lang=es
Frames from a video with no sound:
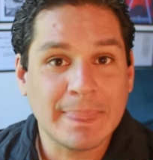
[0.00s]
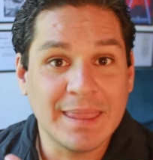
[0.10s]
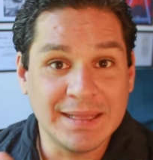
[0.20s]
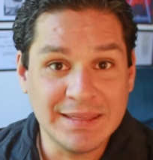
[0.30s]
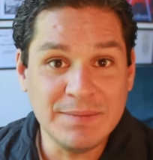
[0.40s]

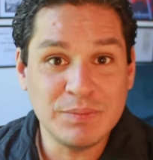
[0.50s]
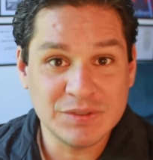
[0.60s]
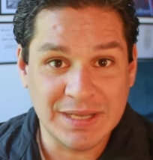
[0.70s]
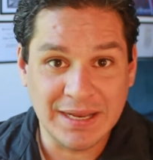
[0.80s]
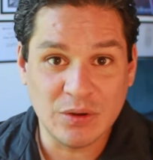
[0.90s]
qué
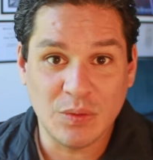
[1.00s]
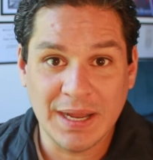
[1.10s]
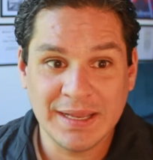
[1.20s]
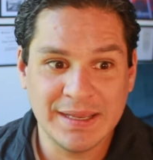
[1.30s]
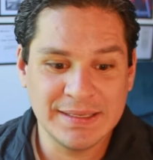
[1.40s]
tipos de
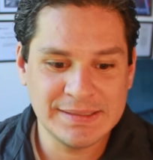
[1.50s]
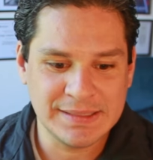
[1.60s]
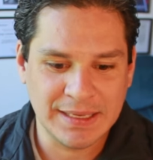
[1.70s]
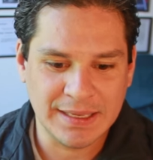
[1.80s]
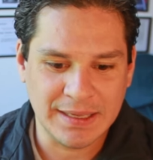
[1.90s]
lenguajes
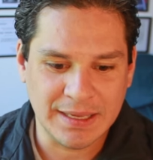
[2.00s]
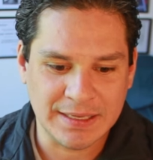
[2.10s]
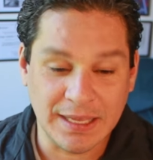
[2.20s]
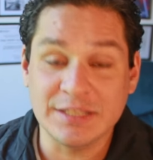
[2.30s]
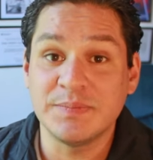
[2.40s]

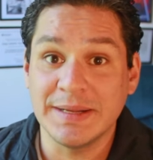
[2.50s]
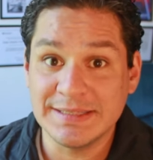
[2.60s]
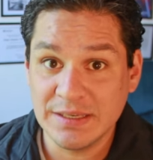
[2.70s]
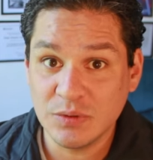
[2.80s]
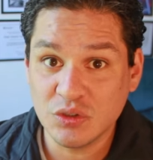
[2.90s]
eh,
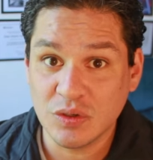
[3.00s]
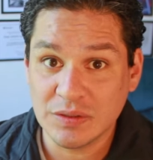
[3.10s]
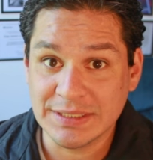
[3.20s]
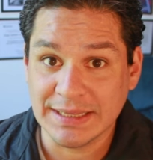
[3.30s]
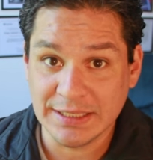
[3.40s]
expresivos son
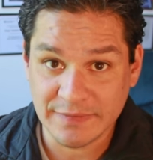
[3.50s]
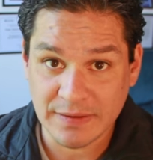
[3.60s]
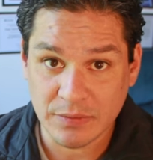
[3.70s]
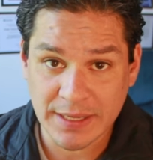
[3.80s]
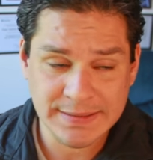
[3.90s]
los que a ti te
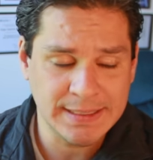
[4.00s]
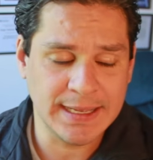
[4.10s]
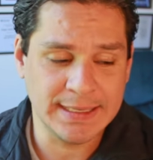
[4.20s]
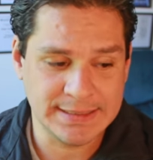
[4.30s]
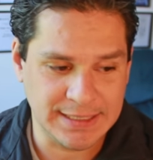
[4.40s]
favorecen,
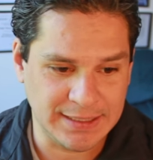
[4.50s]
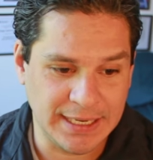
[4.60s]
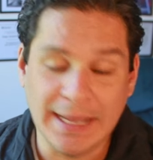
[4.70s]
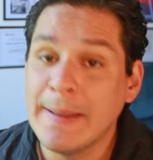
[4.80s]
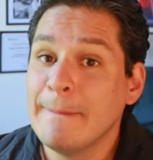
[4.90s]

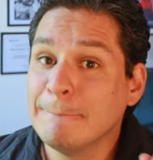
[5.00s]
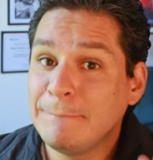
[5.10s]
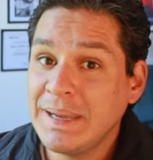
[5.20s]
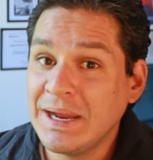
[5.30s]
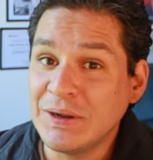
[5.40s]
etcétera.
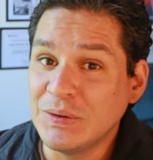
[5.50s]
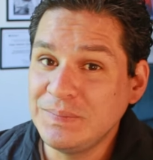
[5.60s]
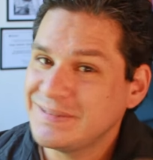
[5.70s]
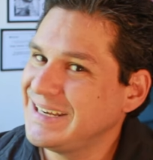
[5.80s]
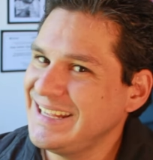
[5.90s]

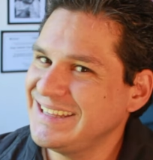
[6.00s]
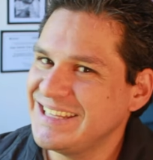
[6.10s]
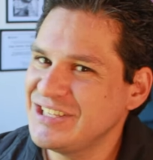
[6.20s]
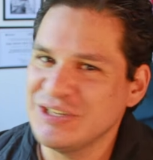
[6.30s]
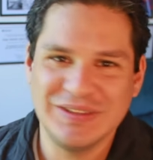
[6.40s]
Pero la
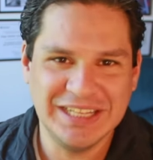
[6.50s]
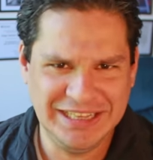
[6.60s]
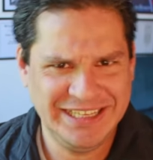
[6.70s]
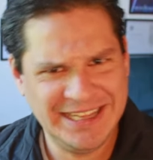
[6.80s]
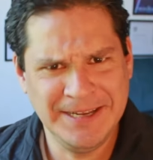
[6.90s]
intención del
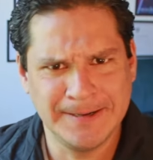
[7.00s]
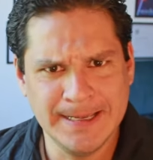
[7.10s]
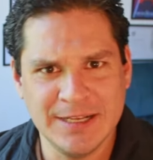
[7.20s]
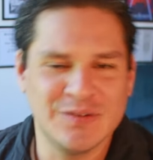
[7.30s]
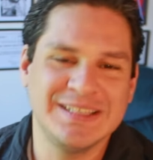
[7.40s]
día de
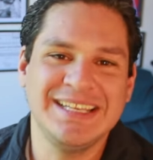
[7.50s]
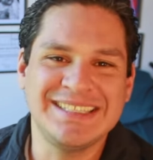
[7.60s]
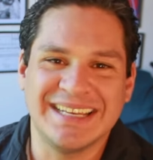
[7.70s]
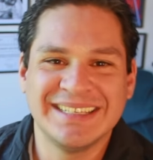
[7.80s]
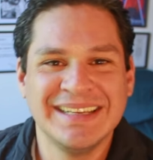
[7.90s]
hoy no es
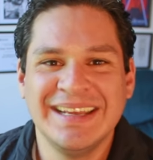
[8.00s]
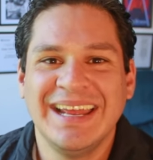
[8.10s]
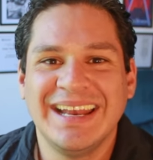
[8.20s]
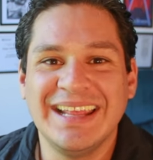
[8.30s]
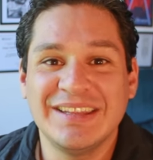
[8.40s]
esa.
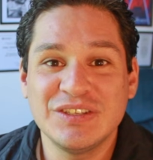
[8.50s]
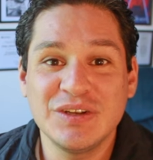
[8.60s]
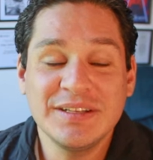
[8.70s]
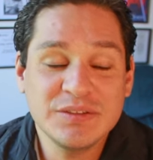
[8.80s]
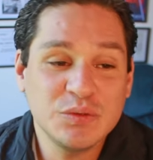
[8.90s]
La
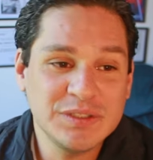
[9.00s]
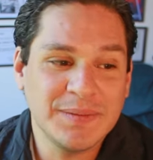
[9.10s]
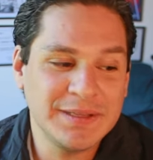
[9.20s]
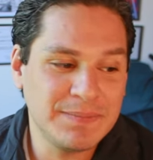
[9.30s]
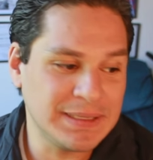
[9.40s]
intención es
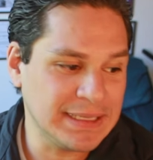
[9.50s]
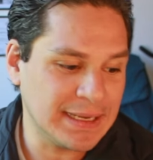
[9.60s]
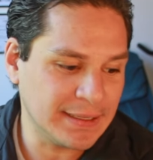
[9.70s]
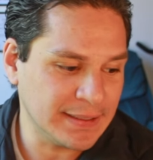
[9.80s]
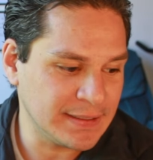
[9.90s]
justamente
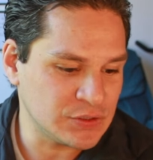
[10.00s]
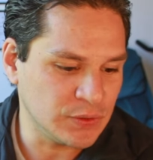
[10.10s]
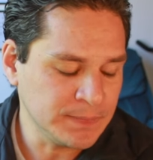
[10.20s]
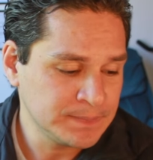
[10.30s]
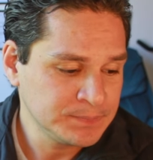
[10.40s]
platicarte
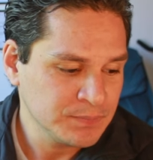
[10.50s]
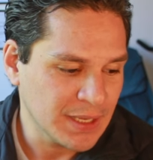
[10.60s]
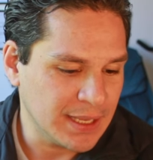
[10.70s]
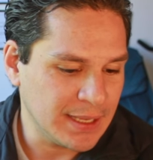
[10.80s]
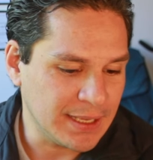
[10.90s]
eso.
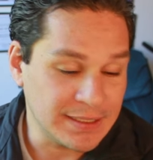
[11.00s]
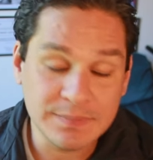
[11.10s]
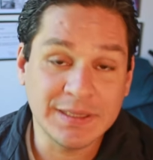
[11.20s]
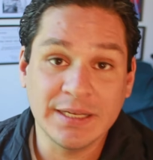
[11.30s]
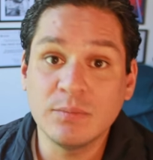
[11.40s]
Eh, eh,
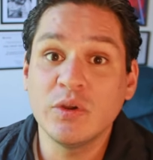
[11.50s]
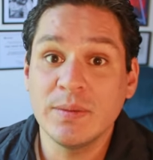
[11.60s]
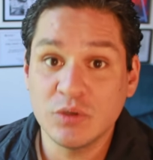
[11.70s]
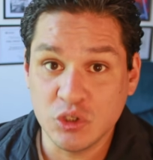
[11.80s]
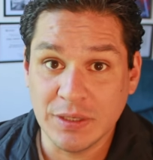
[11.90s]
me tiene muy
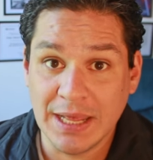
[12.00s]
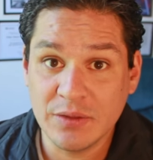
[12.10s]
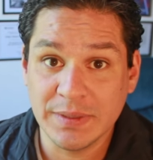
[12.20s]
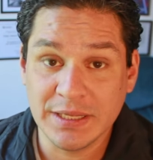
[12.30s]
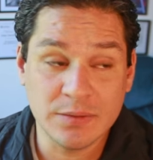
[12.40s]

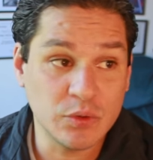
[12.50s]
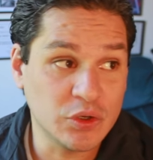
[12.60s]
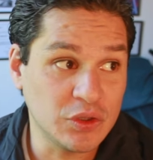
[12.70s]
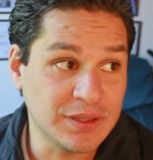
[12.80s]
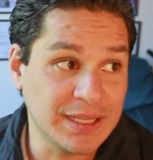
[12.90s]
emocionado, me tiene muy
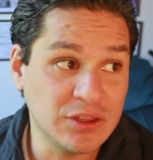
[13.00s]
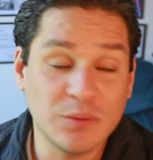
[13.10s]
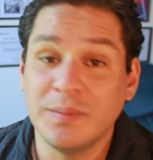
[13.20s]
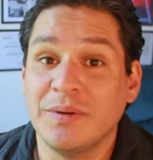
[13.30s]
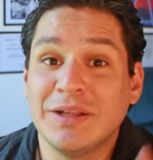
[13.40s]

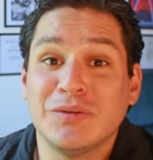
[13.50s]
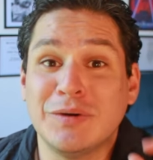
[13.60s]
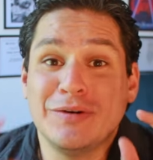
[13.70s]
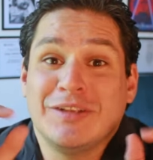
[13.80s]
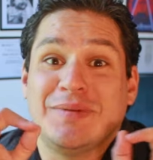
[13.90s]
contento. Me voy a
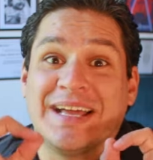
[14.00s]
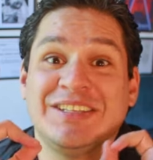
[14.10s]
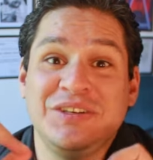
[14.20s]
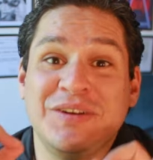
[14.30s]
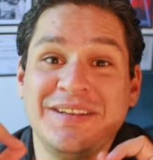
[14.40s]
tomar unas
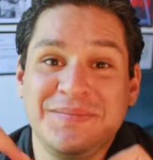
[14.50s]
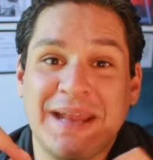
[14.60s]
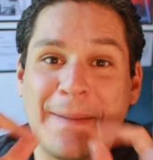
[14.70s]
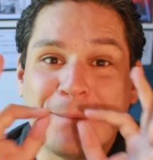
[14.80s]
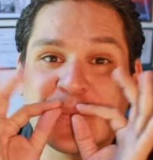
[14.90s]
vacaciones,
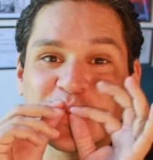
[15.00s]
mira,